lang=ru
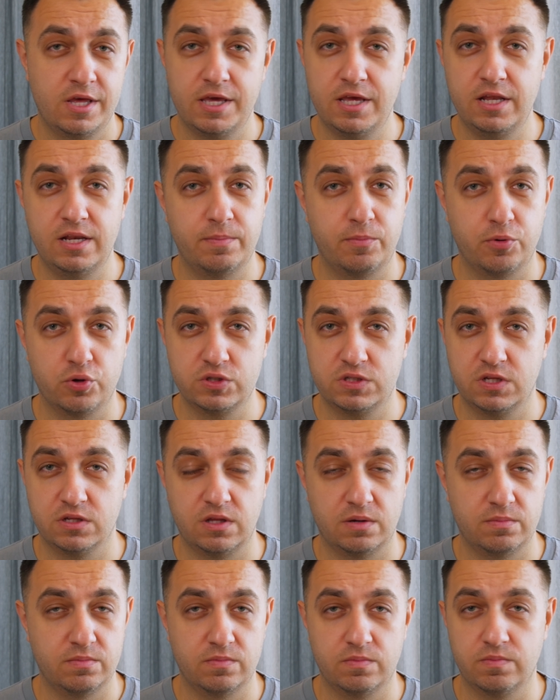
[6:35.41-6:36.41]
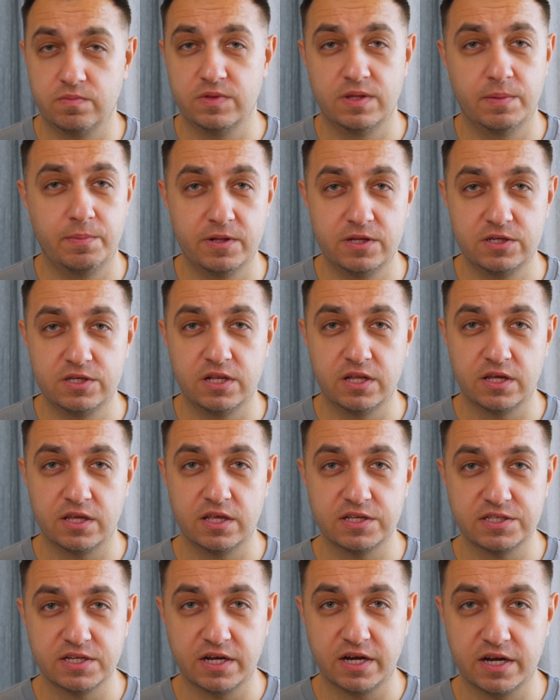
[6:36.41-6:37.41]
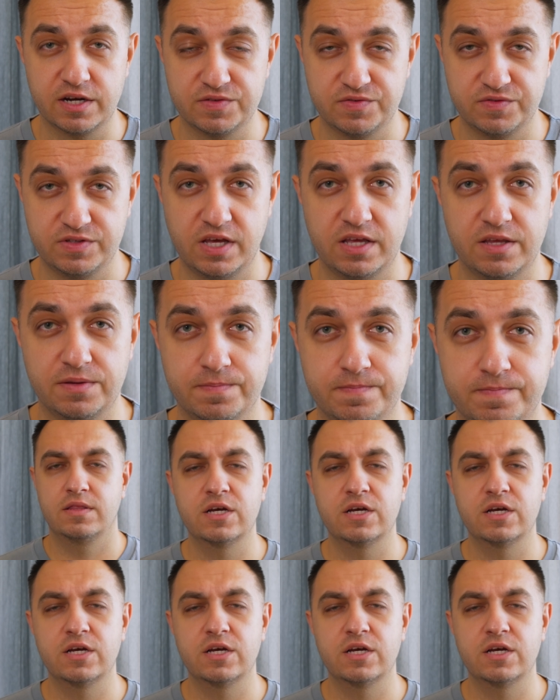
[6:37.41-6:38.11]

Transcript: или просто там дополнительных несколько раз в день.